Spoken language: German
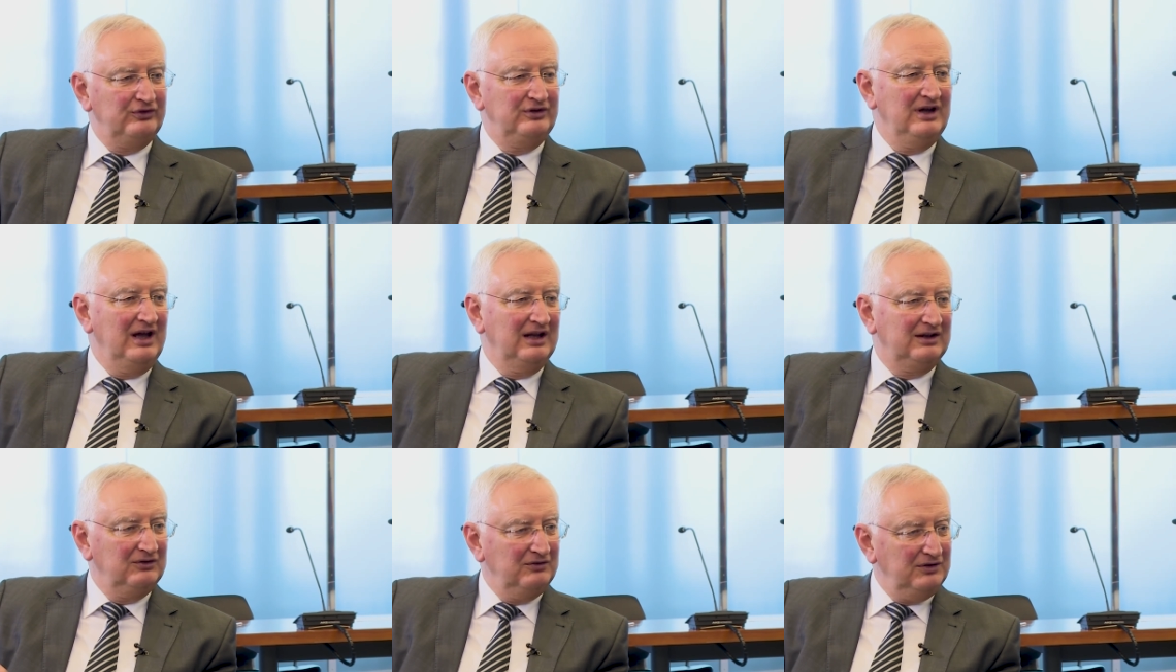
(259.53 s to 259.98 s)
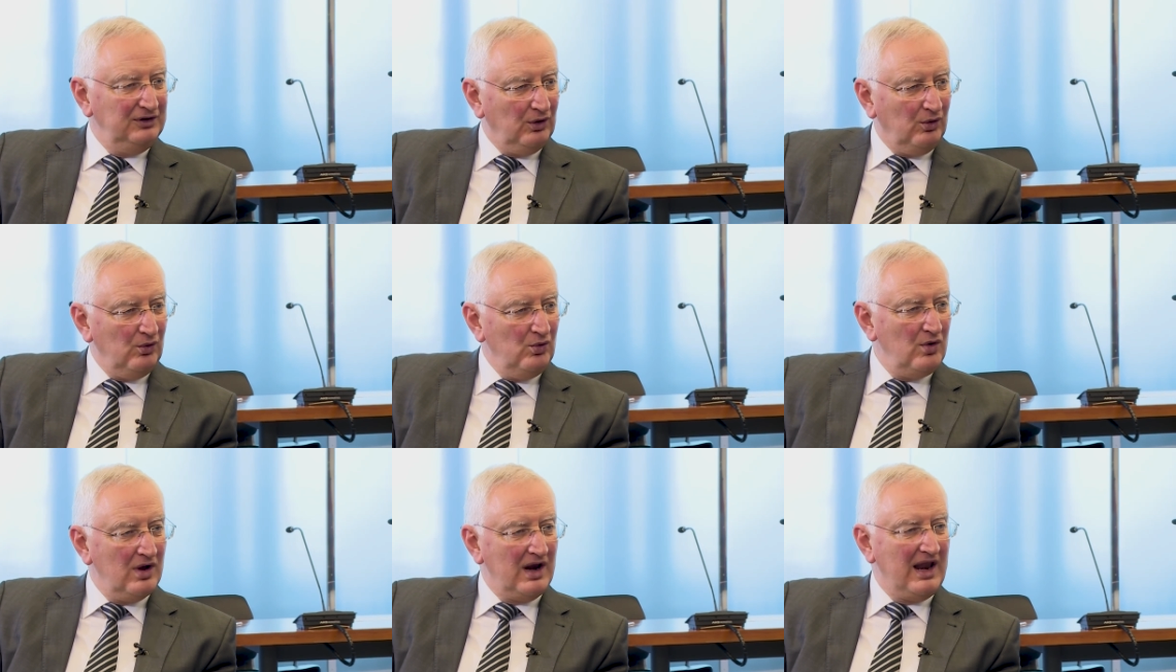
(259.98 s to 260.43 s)
sie hätten wieder
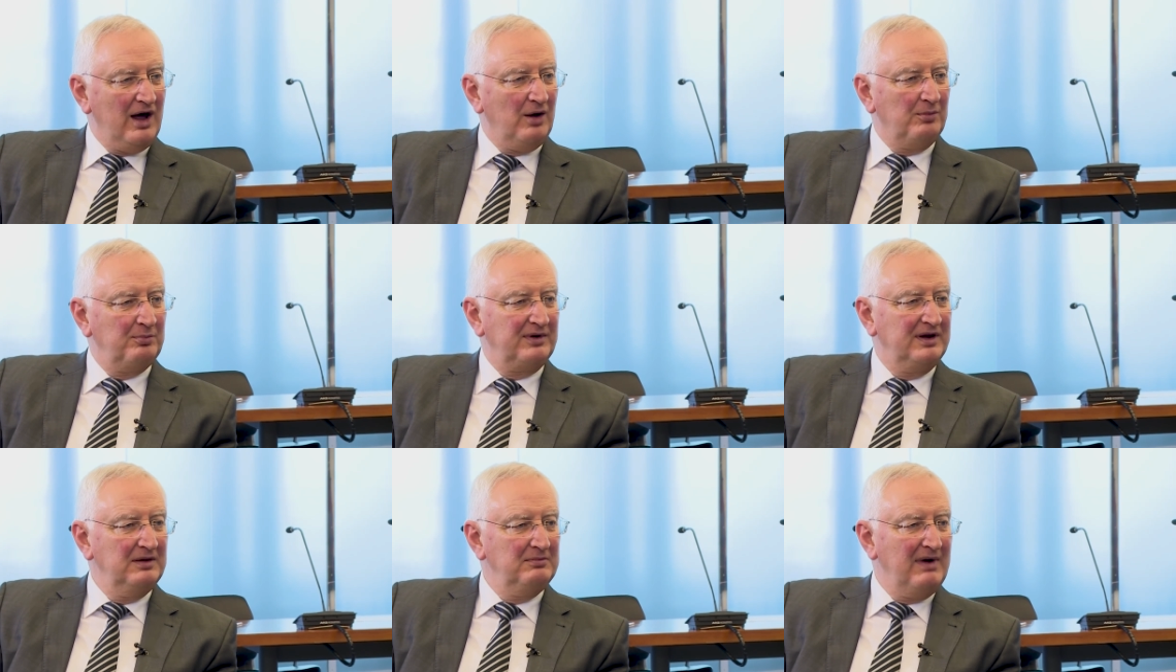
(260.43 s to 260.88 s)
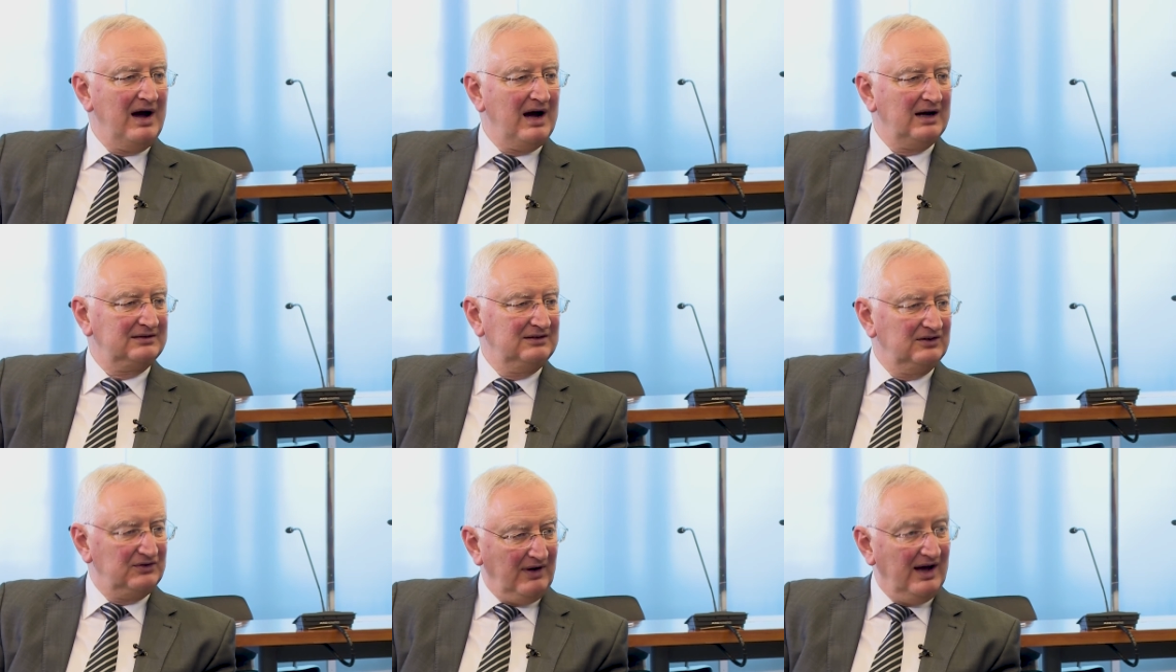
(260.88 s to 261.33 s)
Urlaub
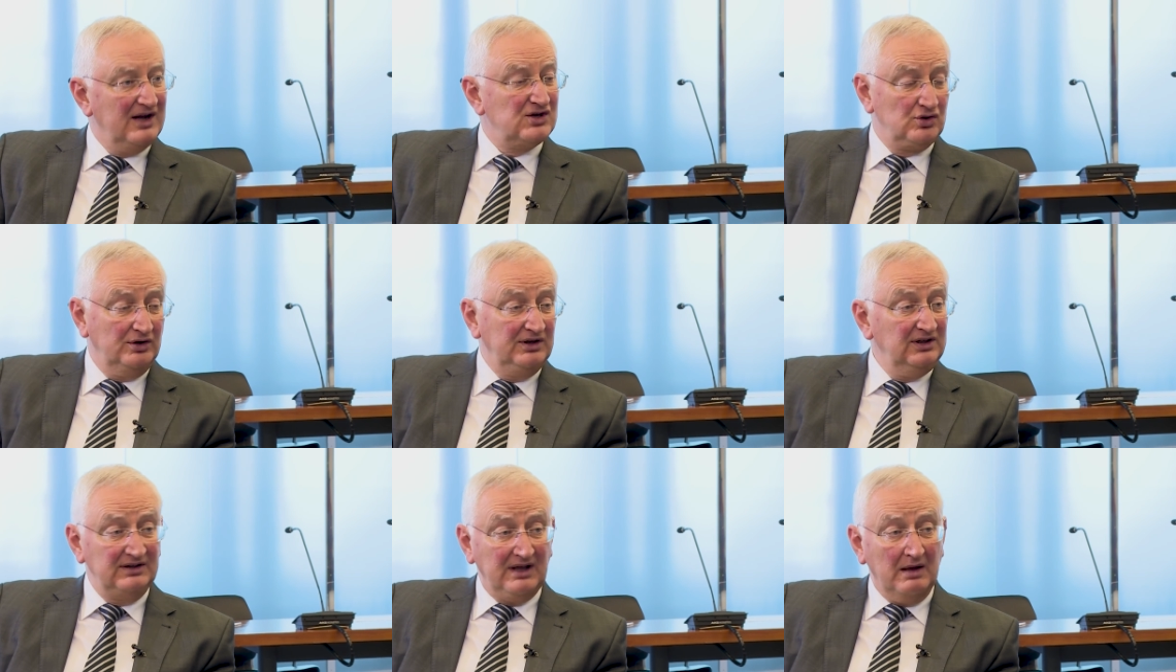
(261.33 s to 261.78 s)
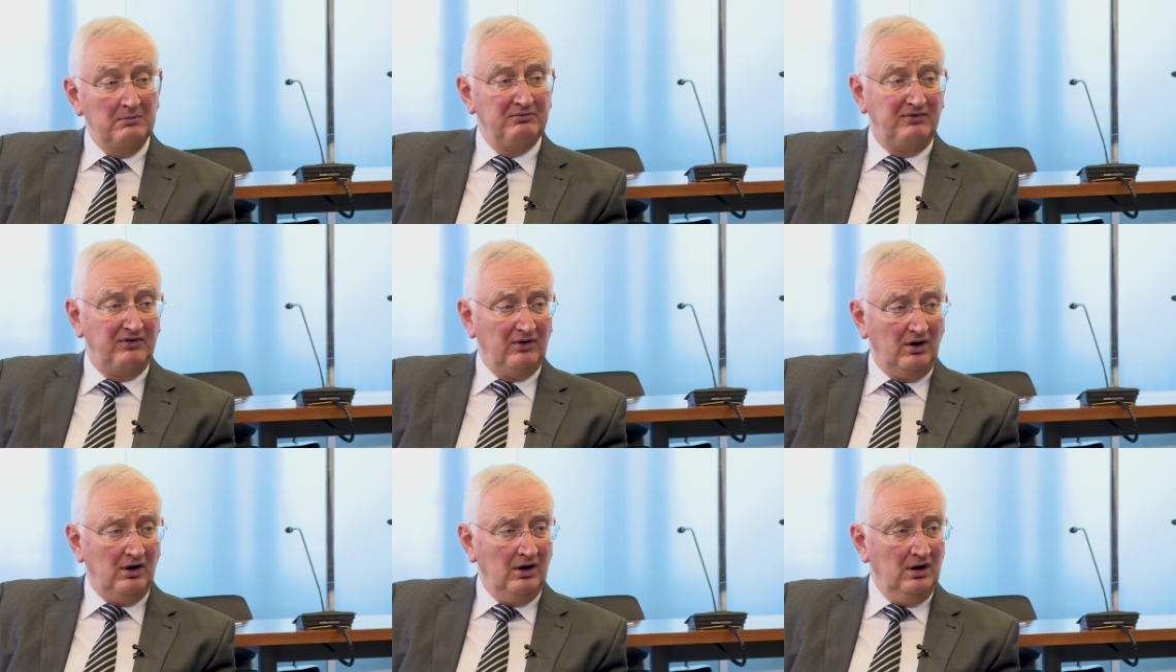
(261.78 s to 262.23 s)
gemacht. Das war jetzt schon ein
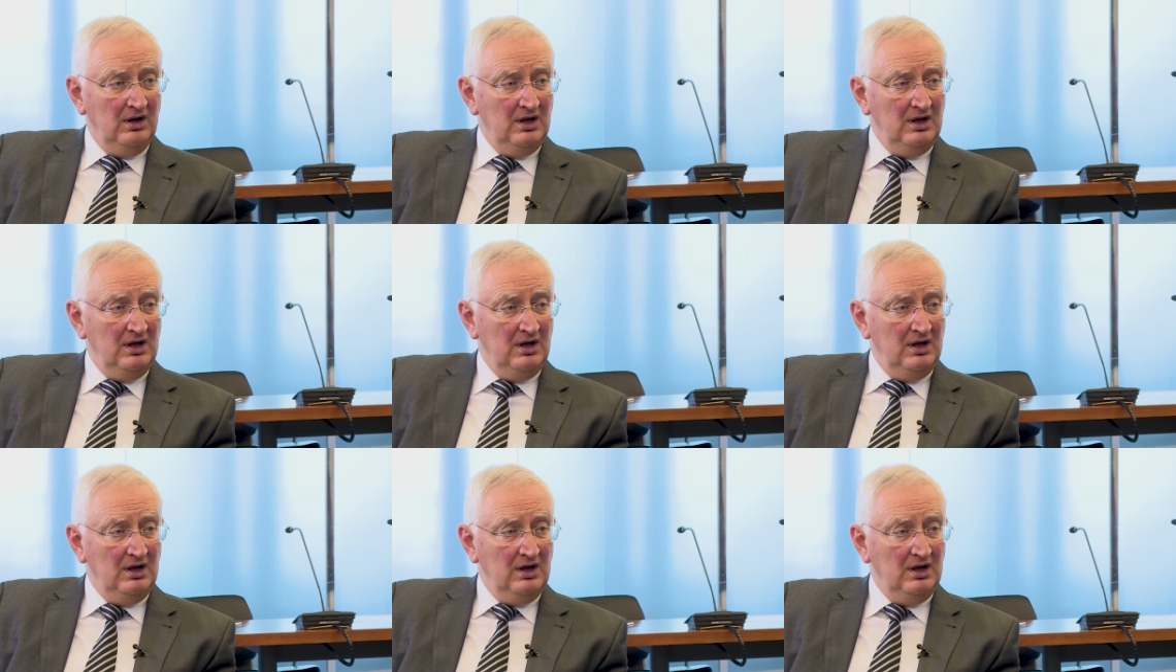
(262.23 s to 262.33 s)
Dämpfer.